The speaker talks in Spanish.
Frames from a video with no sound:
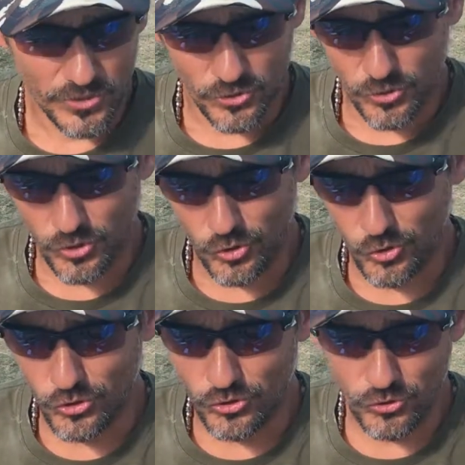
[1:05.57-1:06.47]
nos
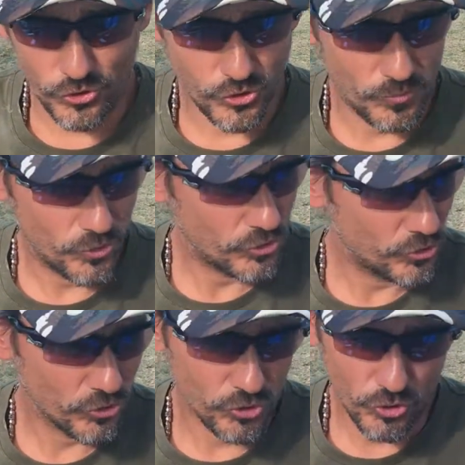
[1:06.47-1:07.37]
contó y nos
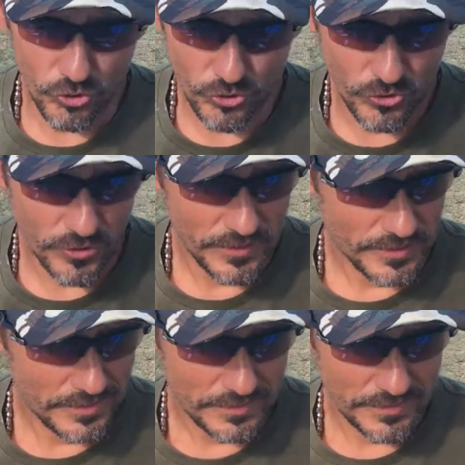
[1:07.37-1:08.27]
mostró todo
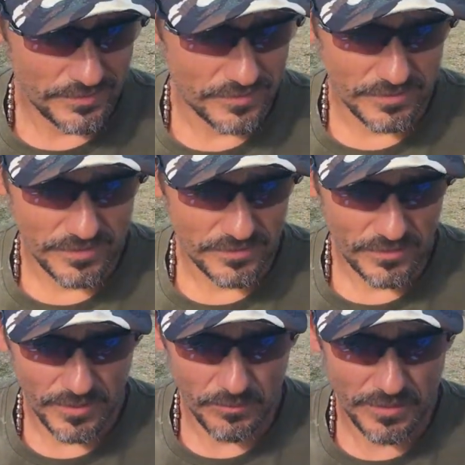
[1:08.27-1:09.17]

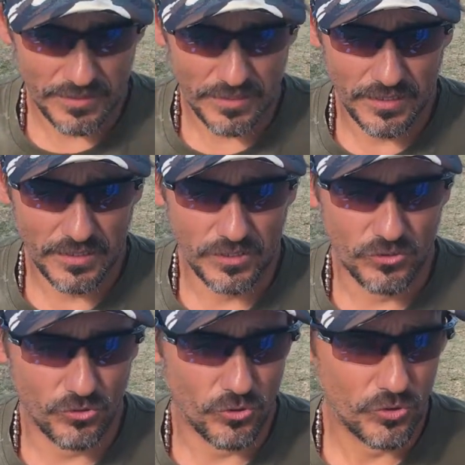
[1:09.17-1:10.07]
desinteresadamente,
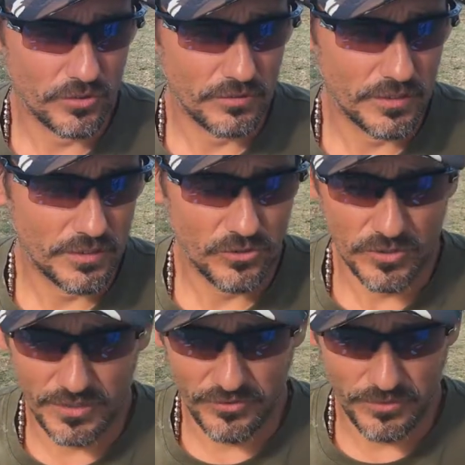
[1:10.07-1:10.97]
nos
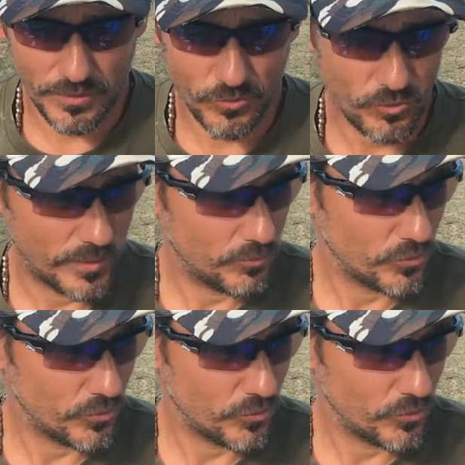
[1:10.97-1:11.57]
dijo que le llevemos una